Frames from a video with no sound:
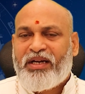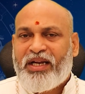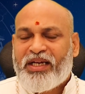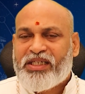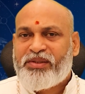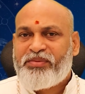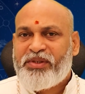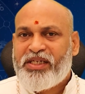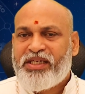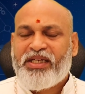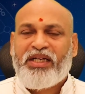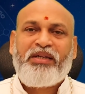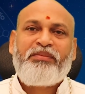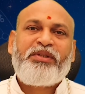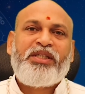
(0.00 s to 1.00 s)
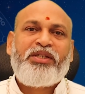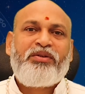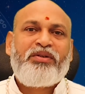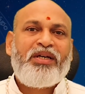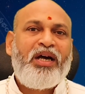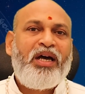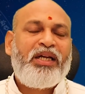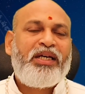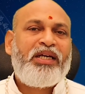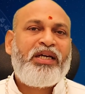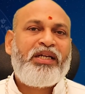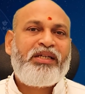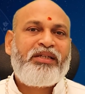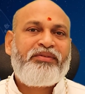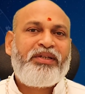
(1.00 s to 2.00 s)
లక్ష్మీ గణపతి యొక్క
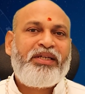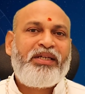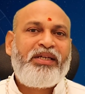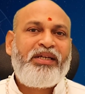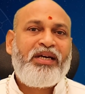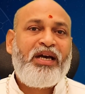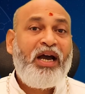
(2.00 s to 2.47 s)
ఆలయానికి వెళ్ళి